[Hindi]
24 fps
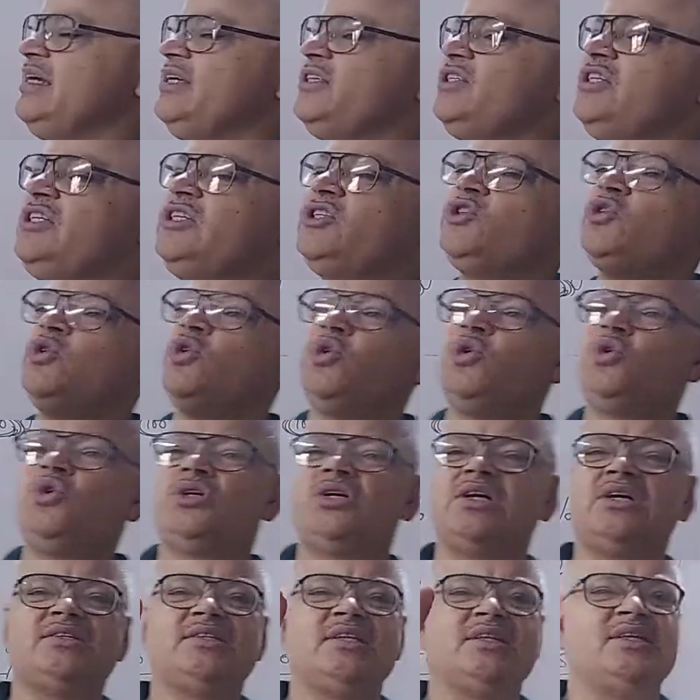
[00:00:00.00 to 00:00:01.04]
इजी
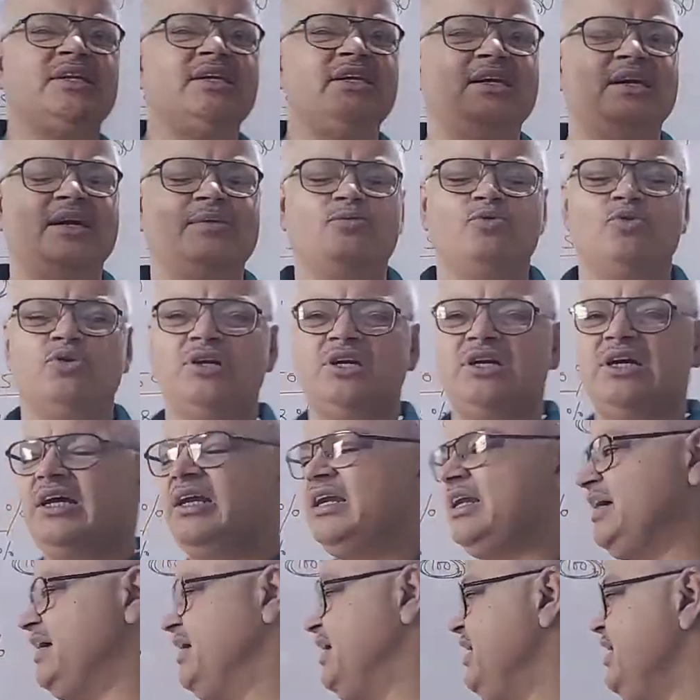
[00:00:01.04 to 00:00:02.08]
छोटा सा तरीका आपको
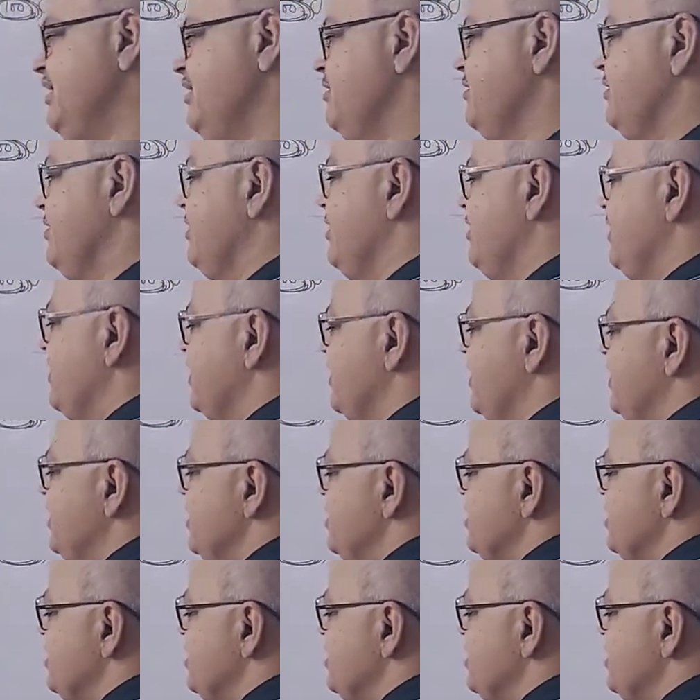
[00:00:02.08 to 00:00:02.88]
निकालना है कि